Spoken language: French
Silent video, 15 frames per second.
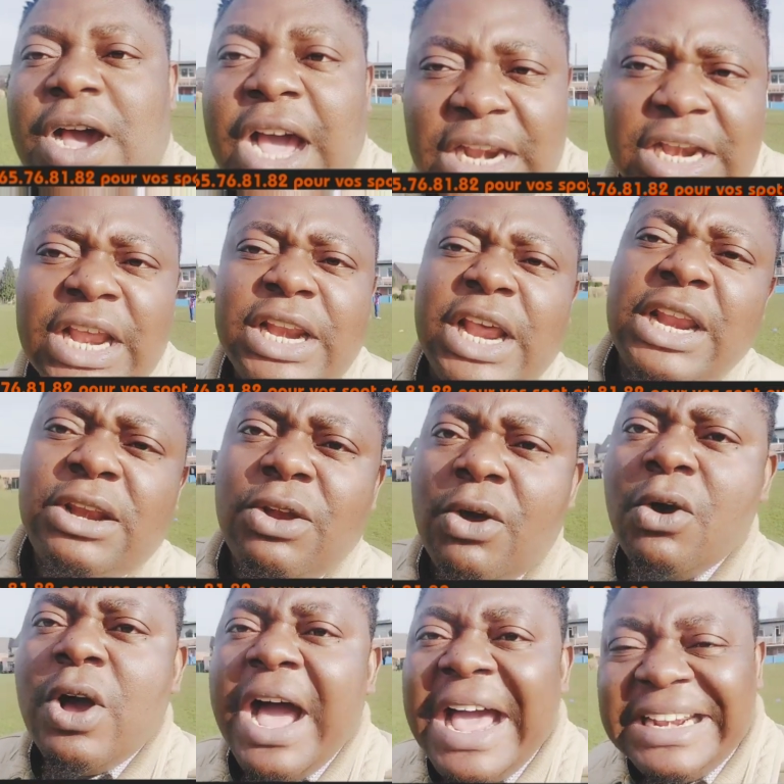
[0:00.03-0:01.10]
Allez les
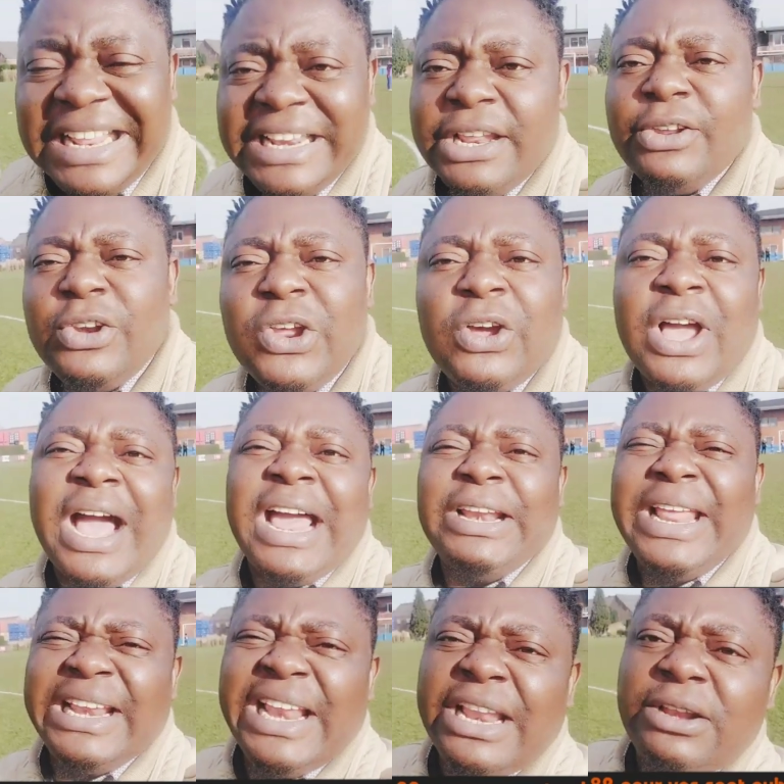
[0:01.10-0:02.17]
lions, allez les lions,
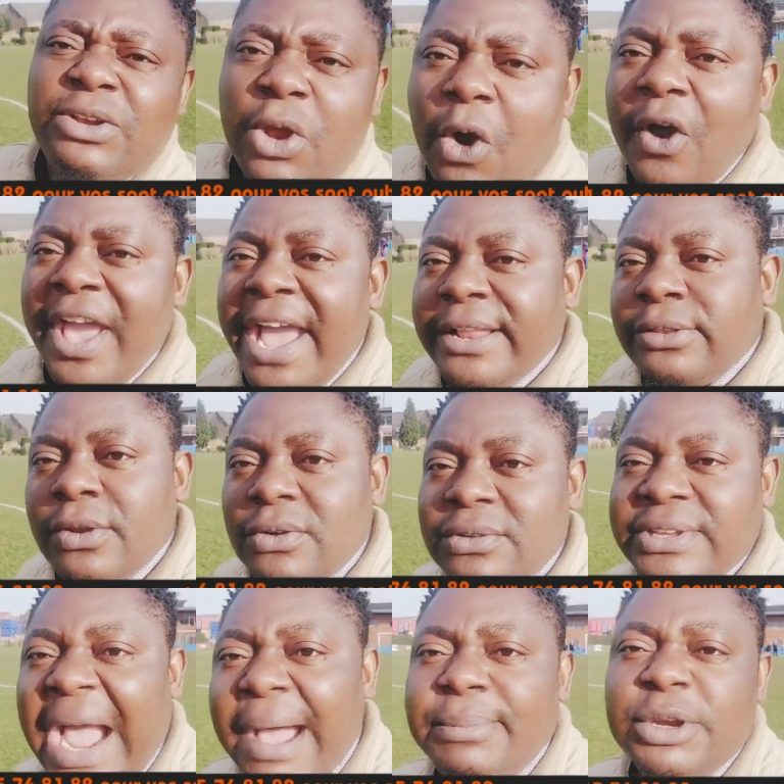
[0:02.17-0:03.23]
allez les lions
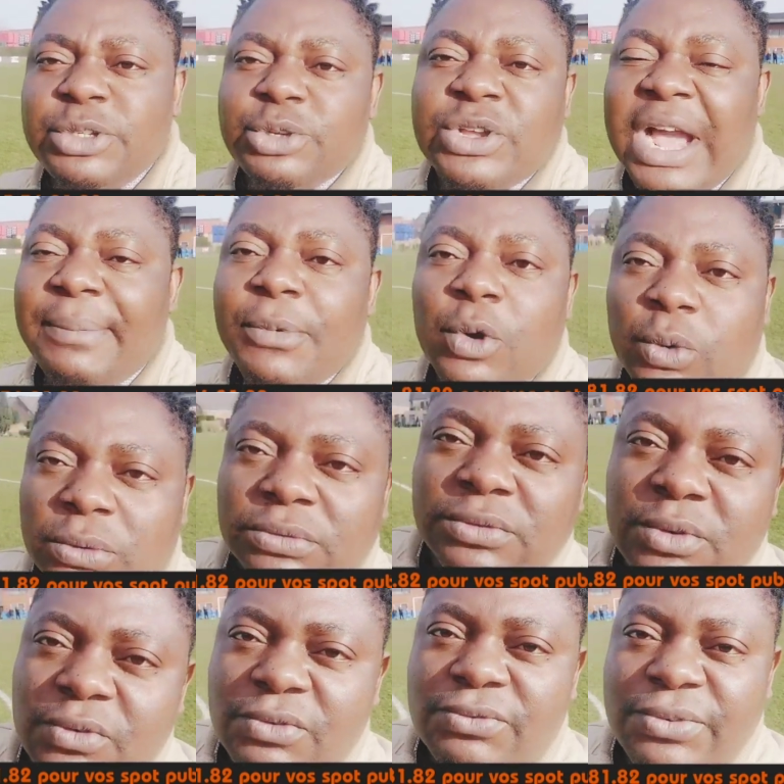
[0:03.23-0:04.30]
indomptables du Cameroun.
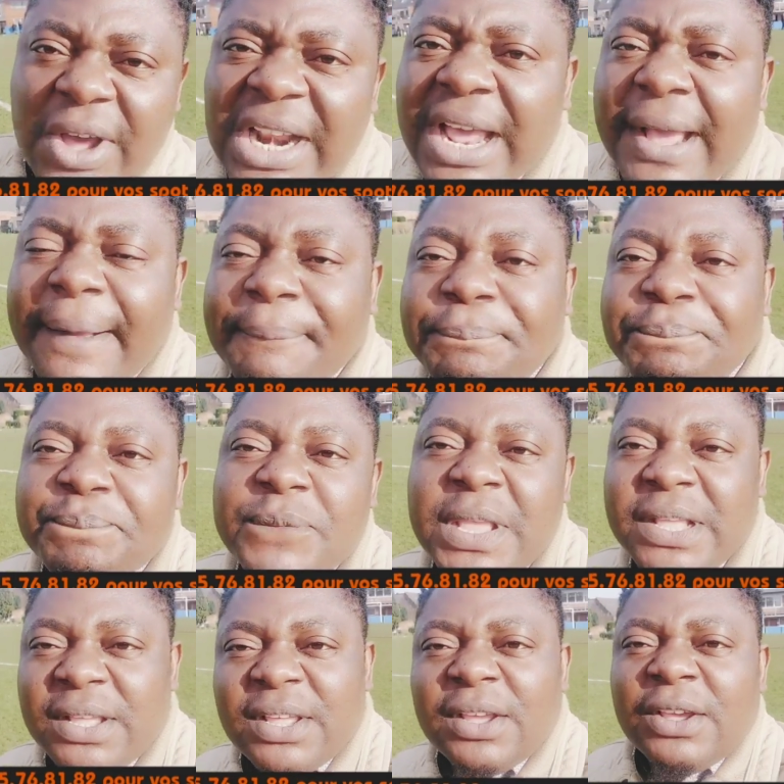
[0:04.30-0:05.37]
Voilà.
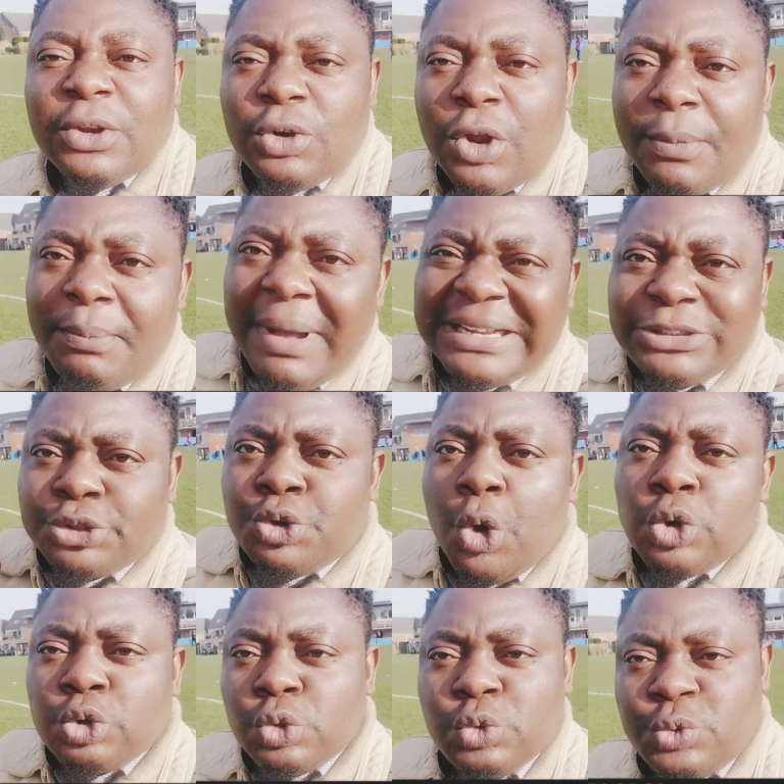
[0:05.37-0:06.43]
Le match
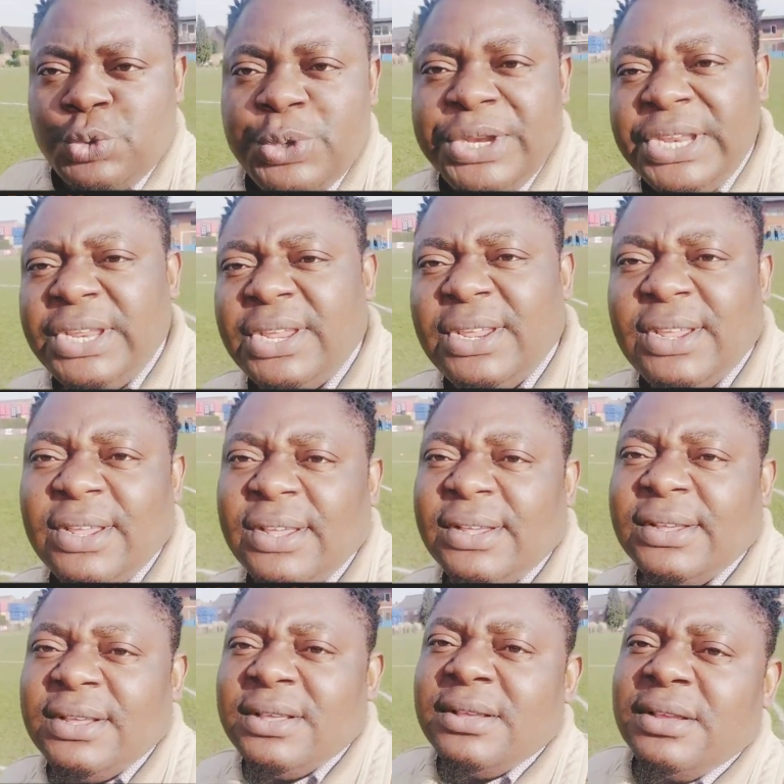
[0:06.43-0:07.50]
d'aujourd'hui,
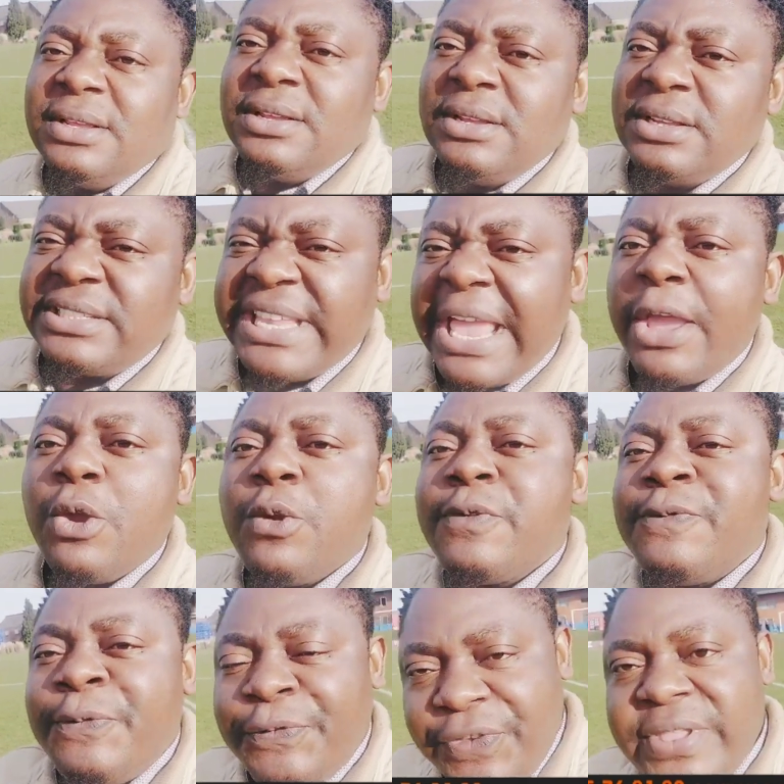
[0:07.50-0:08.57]
c'est
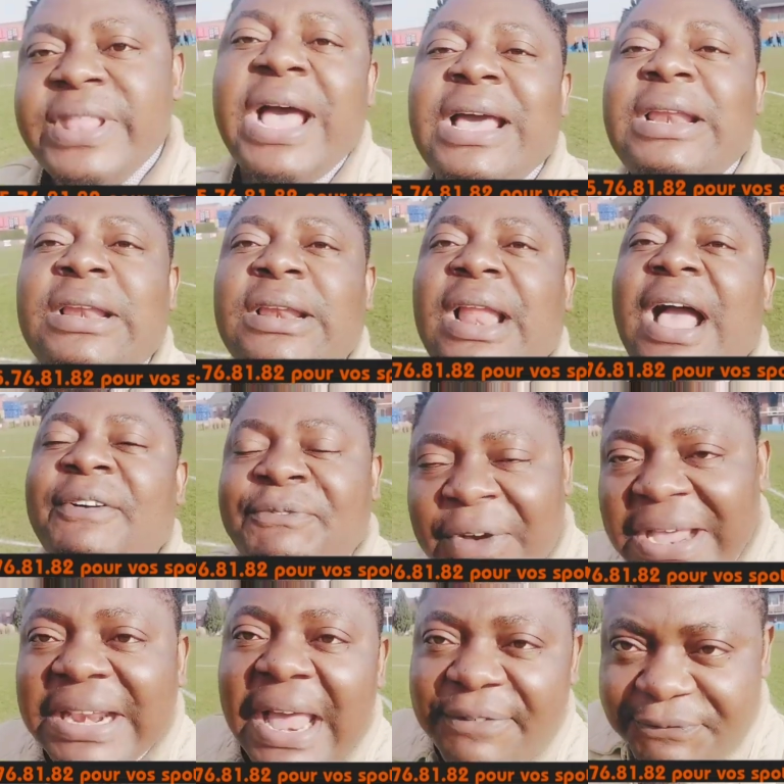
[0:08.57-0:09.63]
une finale avant
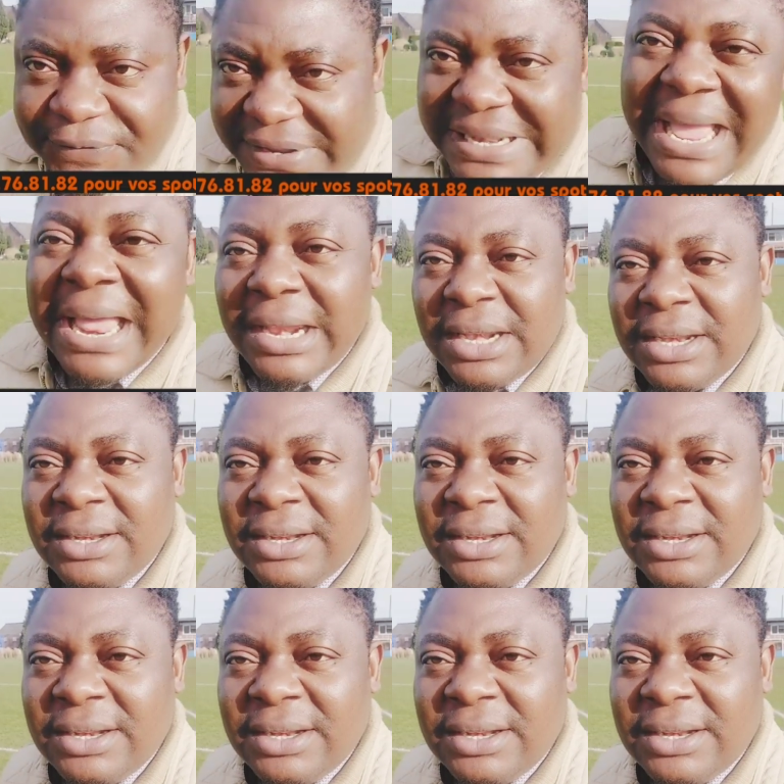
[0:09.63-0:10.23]
la finale.